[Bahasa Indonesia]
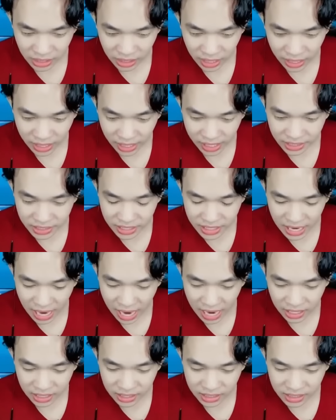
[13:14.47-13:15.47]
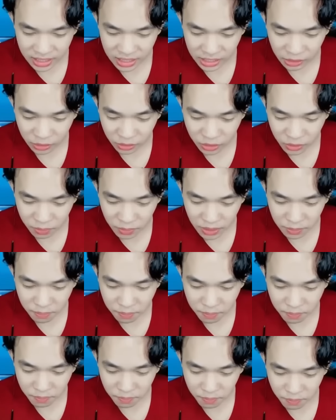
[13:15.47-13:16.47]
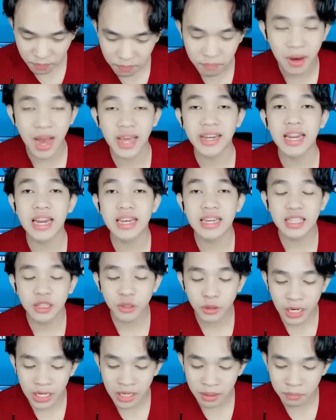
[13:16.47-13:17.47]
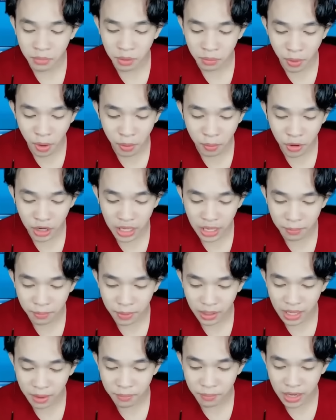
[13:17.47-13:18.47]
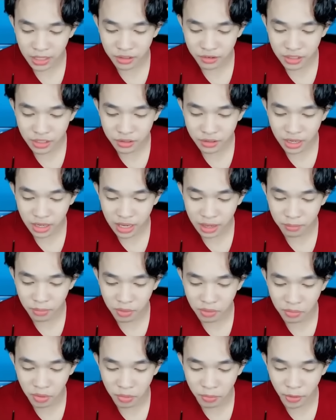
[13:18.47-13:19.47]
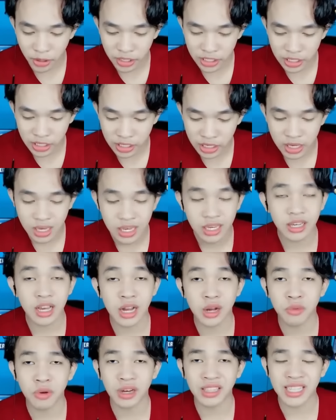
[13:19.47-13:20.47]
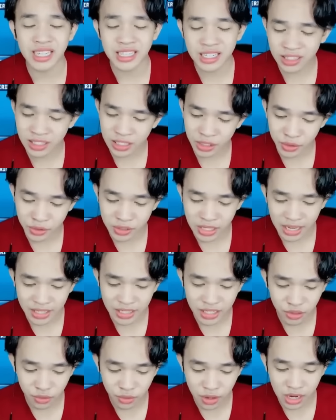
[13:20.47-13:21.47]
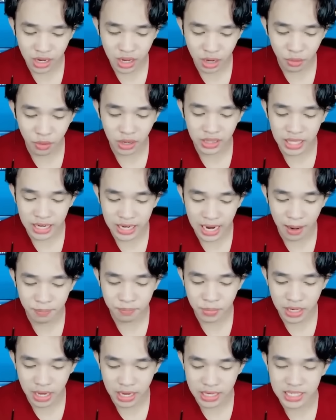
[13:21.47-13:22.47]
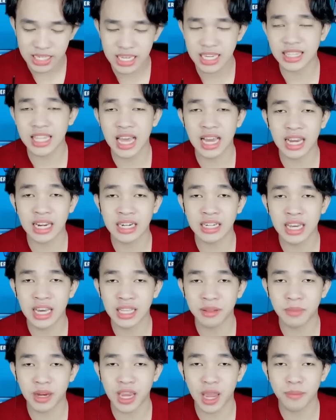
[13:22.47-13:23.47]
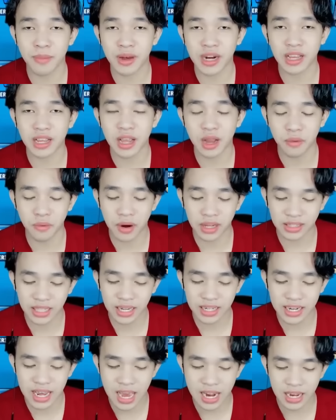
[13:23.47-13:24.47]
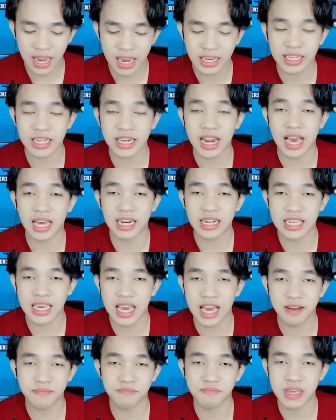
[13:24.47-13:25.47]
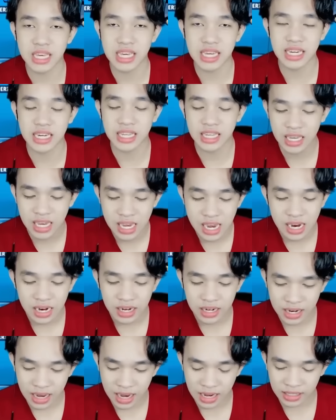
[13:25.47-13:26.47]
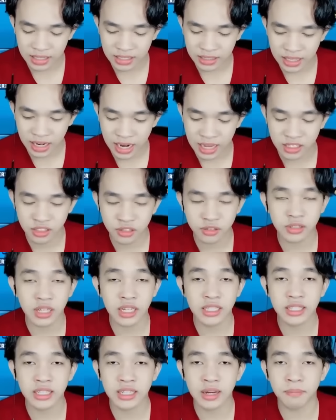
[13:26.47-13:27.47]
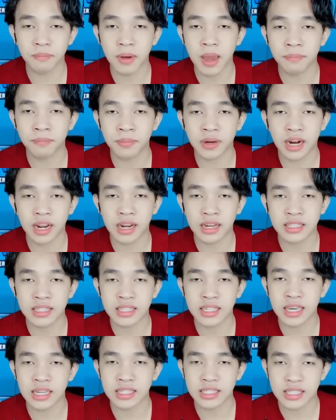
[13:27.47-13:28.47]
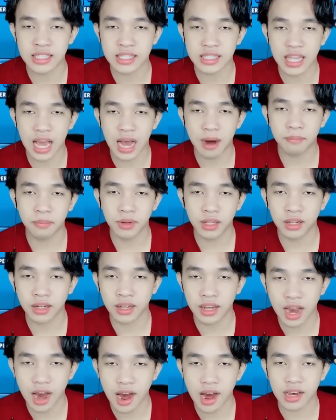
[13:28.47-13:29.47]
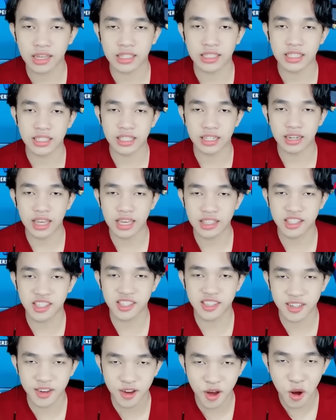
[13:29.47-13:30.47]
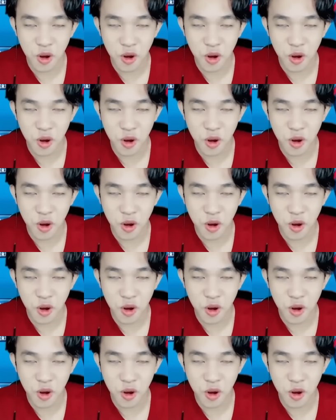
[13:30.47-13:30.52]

Dia kayak Agent Ali gitu, cuman badan itu kayak bobo-bo bobo-bobo ya pakai bajunya juga kayak bobo-bo bobo-bobo jadi kekuatannya tentu saja juga kekuatan api guys kita akan lihat bagaimana kekuatan dari agent Ali api ini dan kita langsung saja ke map rahasia stumble guys let's